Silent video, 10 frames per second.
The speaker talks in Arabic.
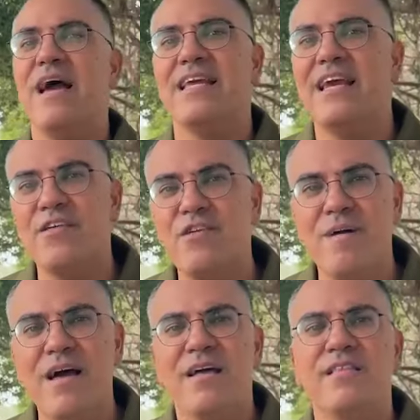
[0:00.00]

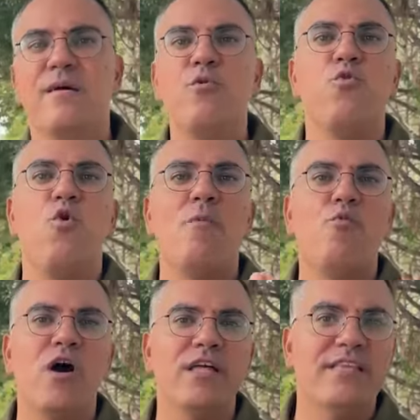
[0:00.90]
الكاذبة تبث
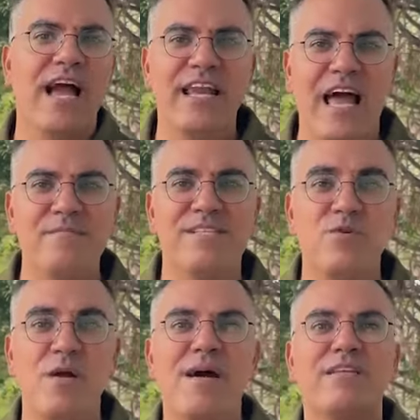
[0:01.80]
أبواق الدعايه
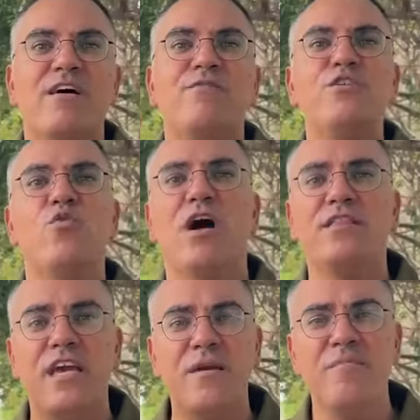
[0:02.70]
الحمسوية مقطع فيديو
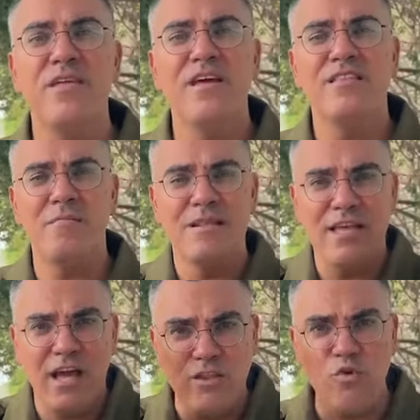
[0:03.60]
قديم تم
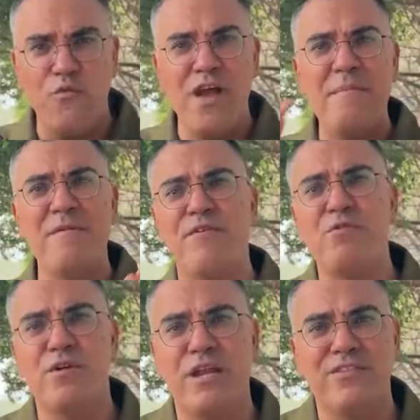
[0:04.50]
التقاطه في عام
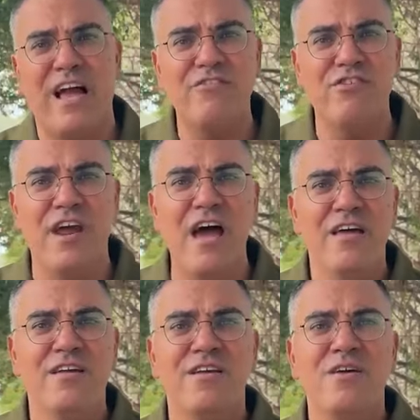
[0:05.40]
2013
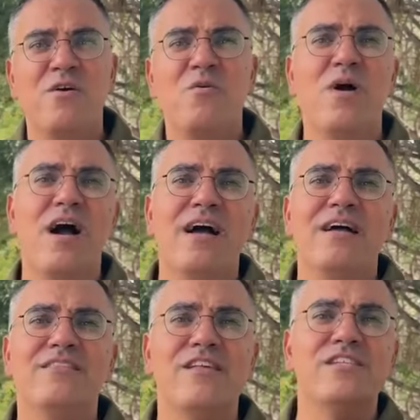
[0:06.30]

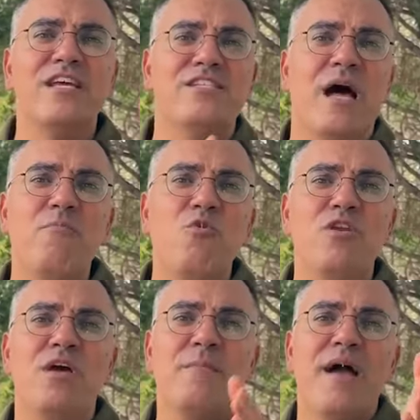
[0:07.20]

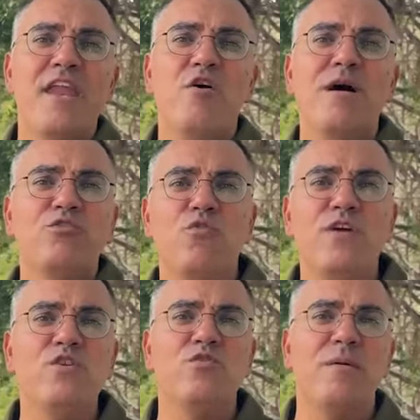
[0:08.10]
ويزعمون بأنه وقت
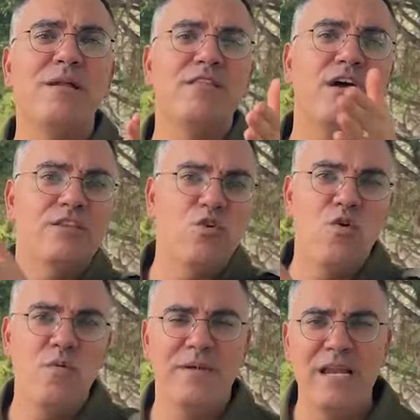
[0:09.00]
فيديو تم
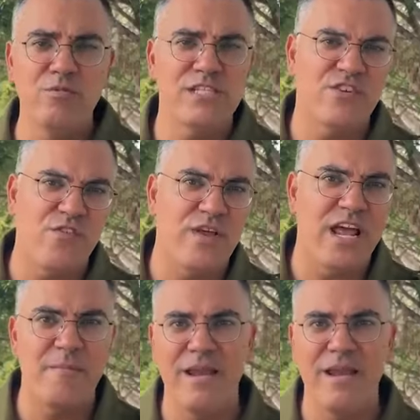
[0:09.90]
التقاطه من المستشفى في الأيام